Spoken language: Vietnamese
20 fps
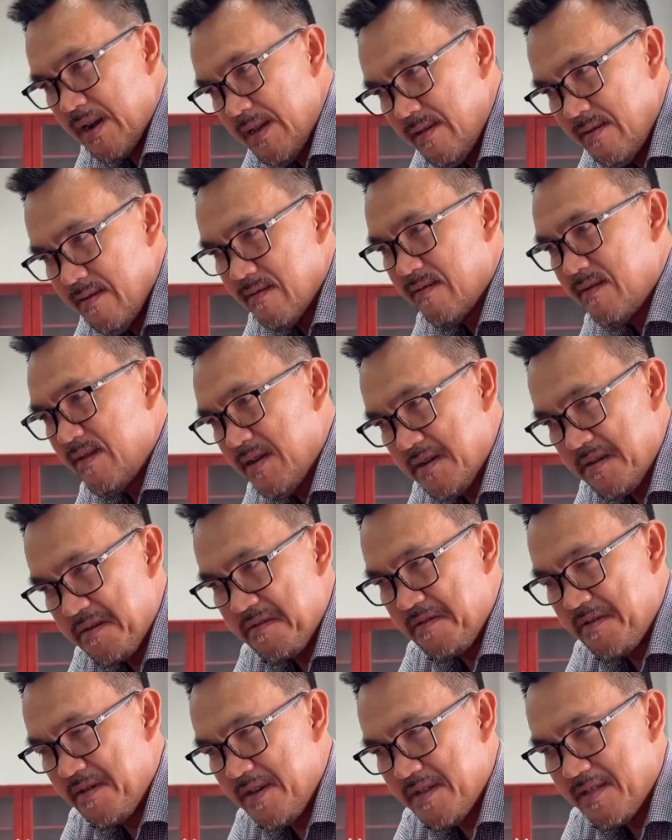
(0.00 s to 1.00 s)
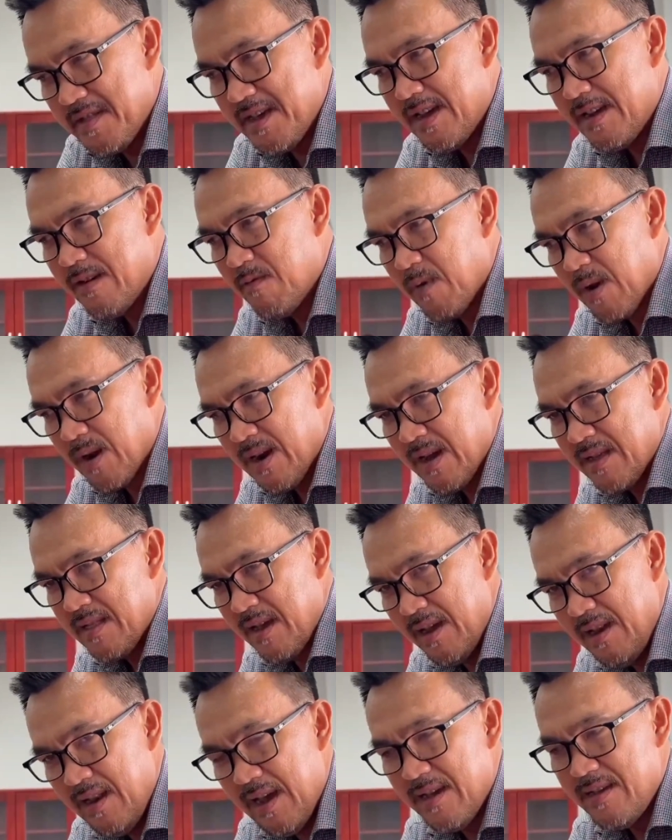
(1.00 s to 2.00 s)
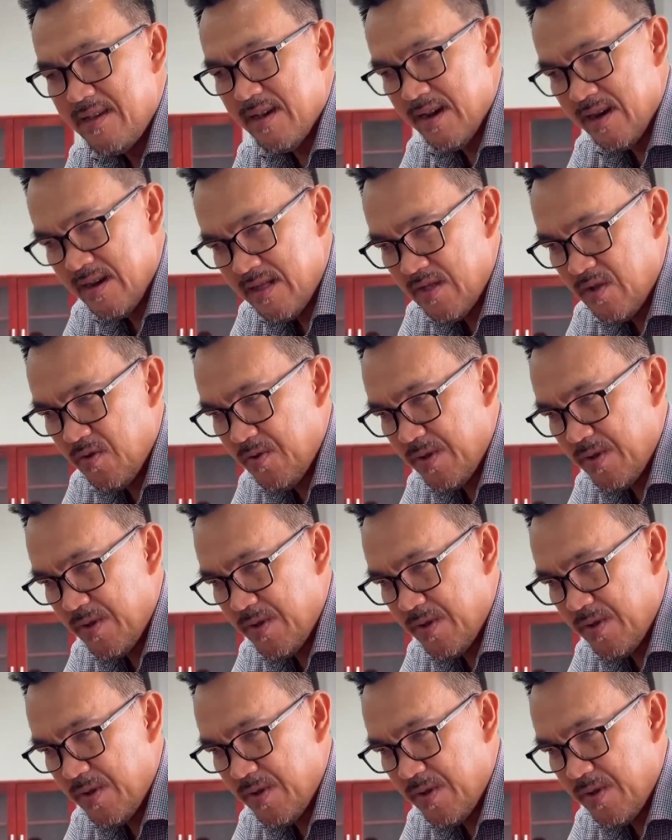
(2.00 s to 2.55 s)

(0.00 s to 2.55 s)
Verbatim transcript: ứng dụng công nghệ thông tin rất là nhanh chóng trong vấn